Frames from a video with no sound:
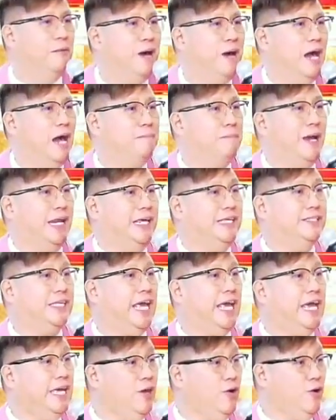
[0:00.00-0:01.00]
mga
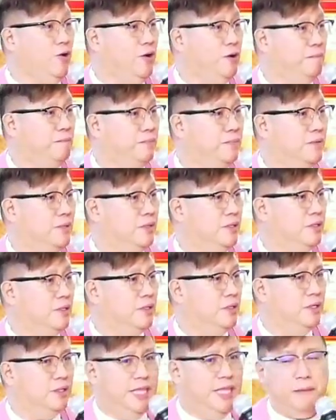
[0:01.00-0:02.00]
pariseyo.
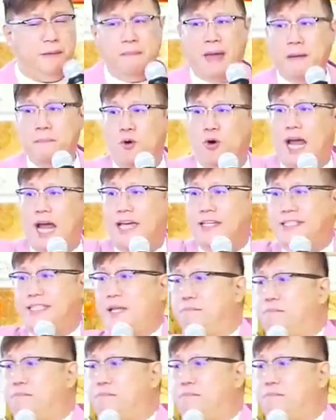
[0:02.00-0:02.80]
They memorized the